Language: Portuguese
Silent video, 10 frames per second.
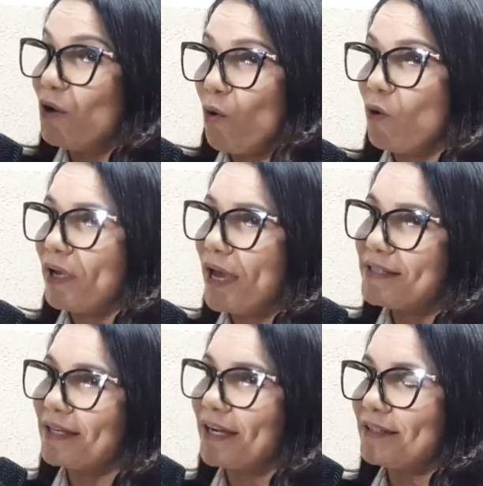Qualquer
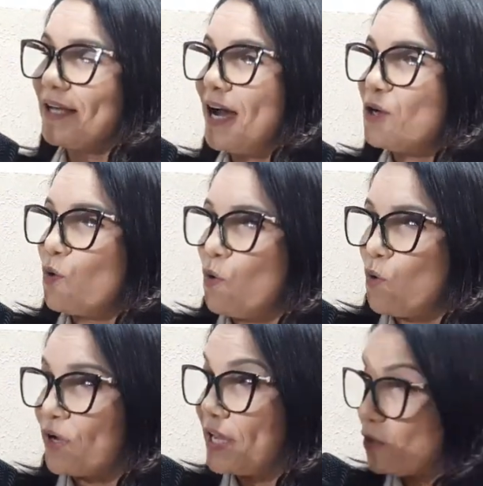secretário
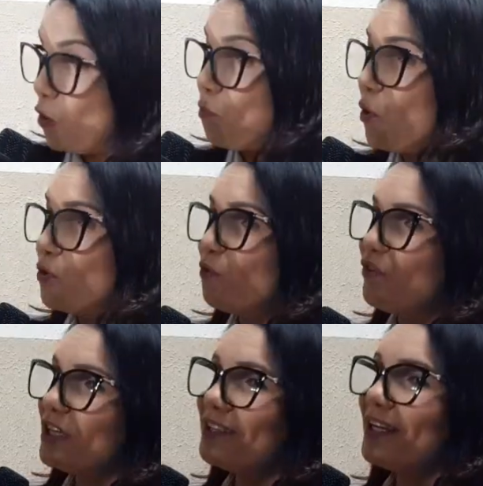ou quem compõe o
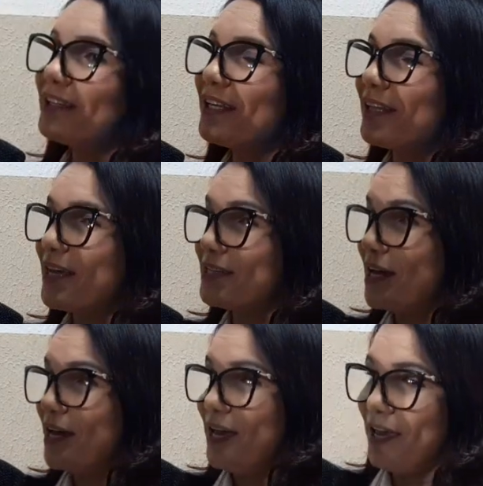governo, ele tem que ter essa,